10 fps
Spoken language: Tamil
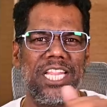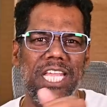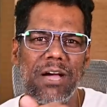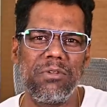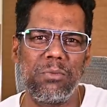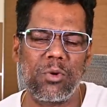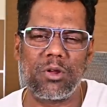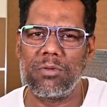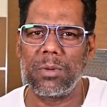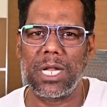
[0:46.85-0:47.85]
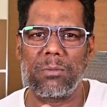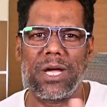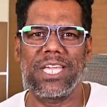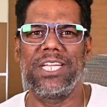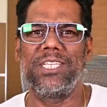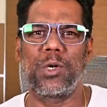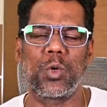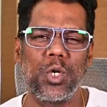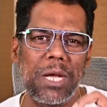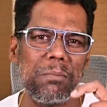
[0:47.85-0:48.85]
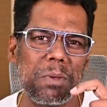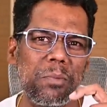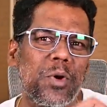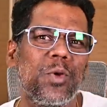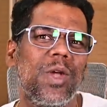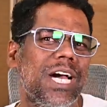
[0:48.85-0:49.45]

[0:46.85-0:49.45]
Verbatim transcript: இந்தியாவின் போர் விமானமா என்று குழம்பி போயுள்ள